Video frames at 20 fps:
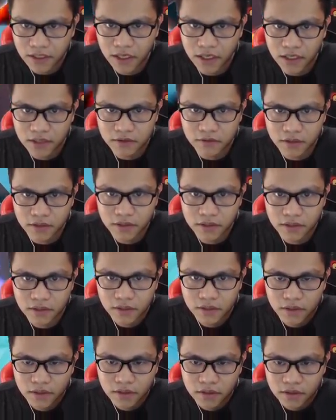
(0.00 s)
it.
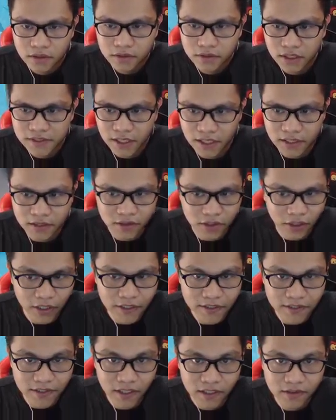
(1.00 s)
The center
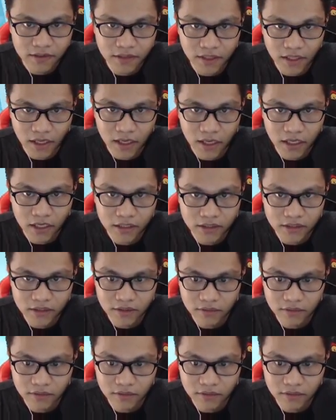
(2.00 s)
is not uh,